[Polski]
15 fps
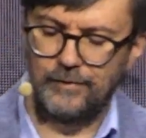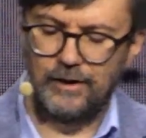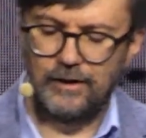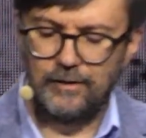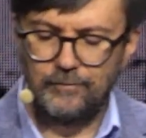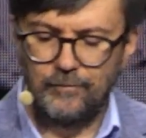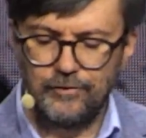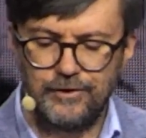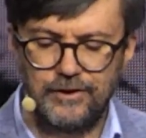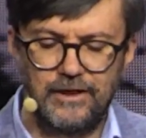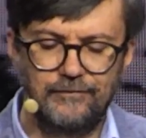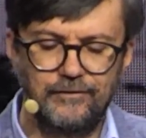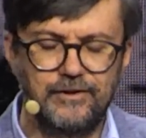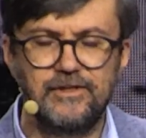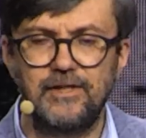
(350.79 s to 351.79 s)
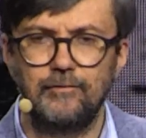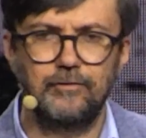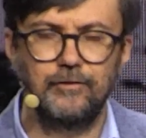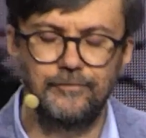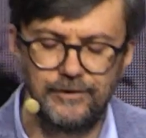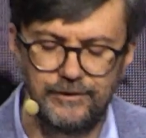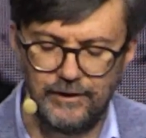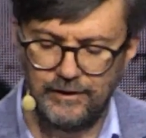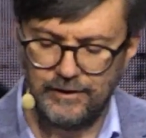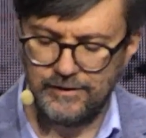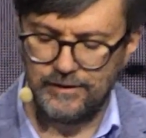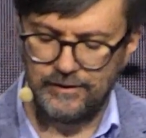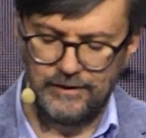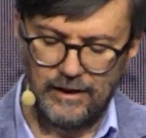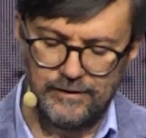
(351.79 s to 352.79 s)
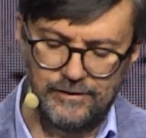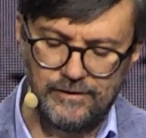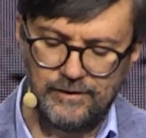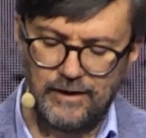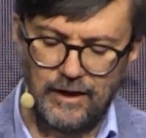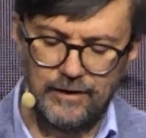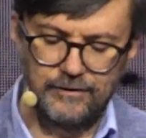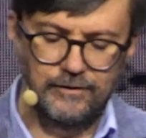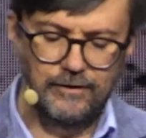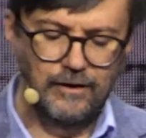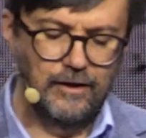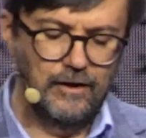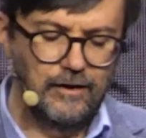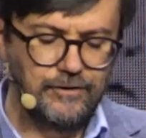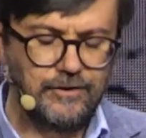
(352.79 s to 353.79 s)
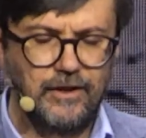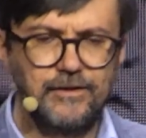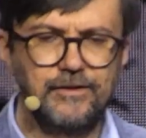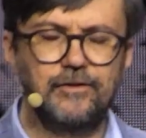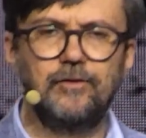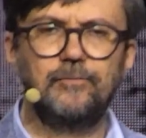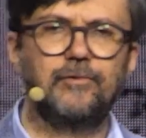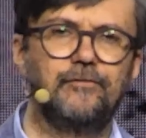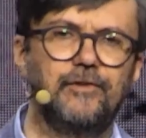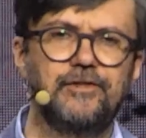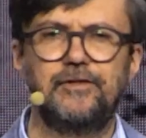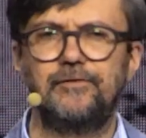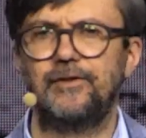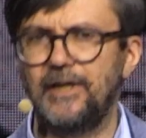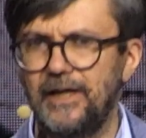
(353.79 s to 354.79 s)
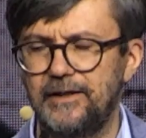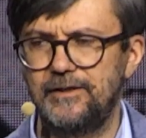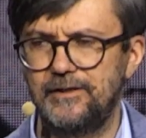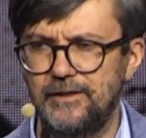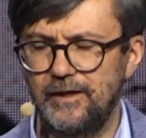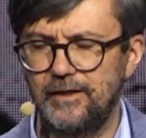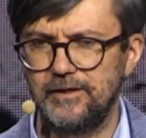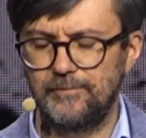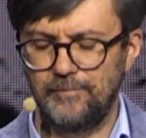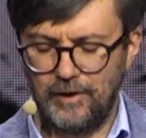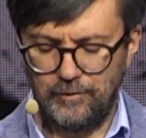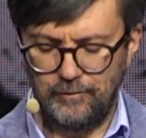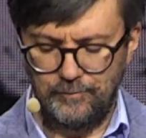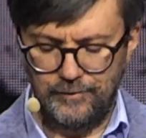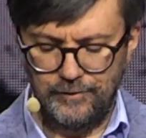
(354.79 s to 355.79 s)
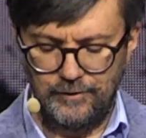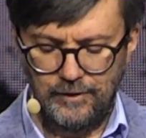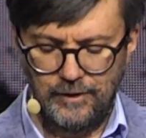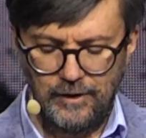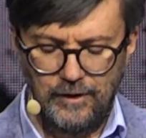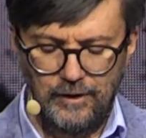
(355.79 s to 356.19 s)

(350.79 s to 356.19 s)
a, może nawet całkowitej rezygnacji z kary cielesnej, no bo właściwie jaki sens miałoby